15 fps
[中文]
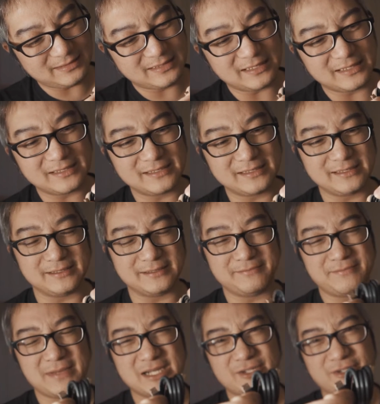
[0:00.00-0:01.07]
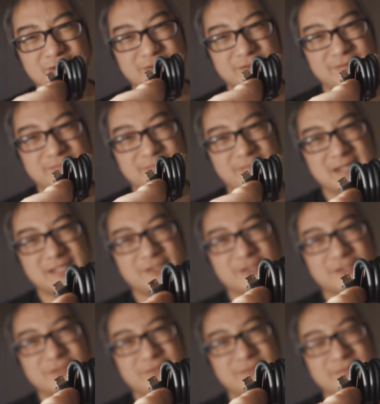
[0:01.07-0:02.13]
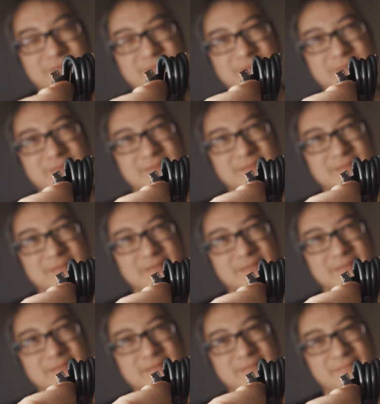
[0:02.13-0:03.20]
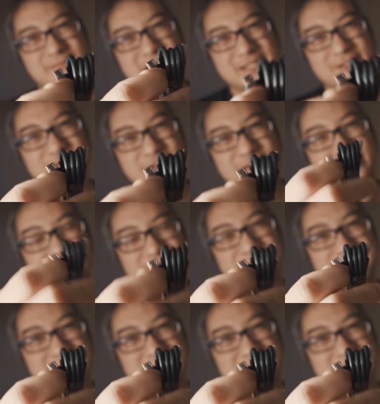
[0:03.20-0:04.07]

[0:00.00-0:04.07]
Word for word: 这个是 Macro Macro Macro U S